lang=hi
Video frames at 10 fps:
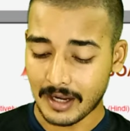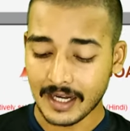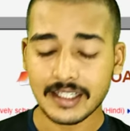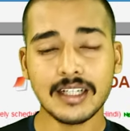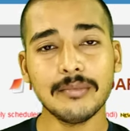
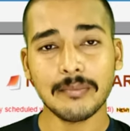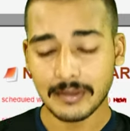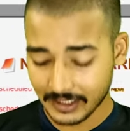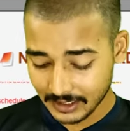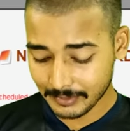भाग के मैं
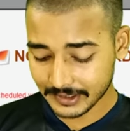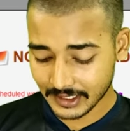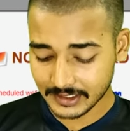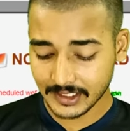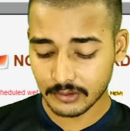पहले ही
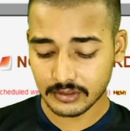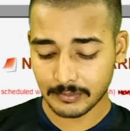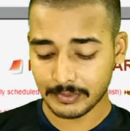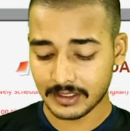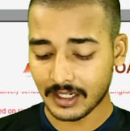बता दिया हूँ
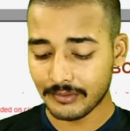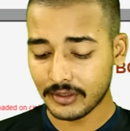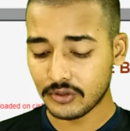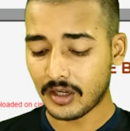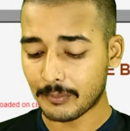जब पिछला
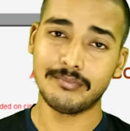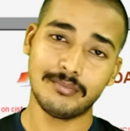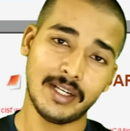वीडियो आप